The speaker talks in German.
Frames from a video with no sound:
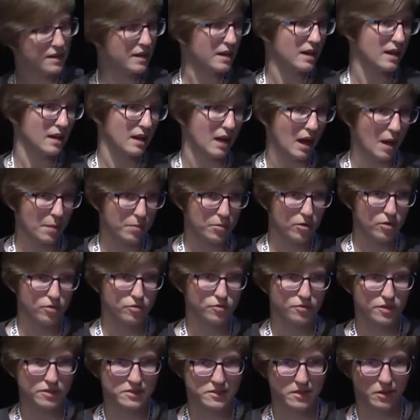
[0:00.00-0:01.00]
gegen
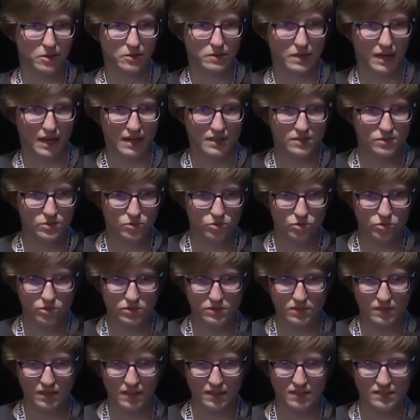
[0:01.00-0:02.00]
Uploadfilter und
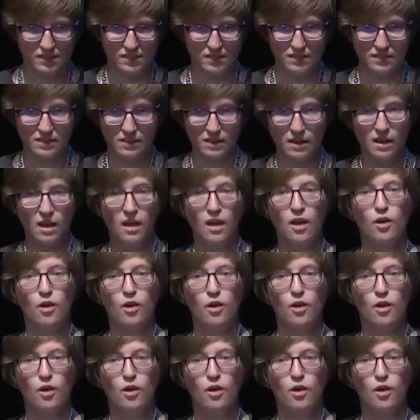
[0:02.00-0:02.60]
Leistungsschutzrechten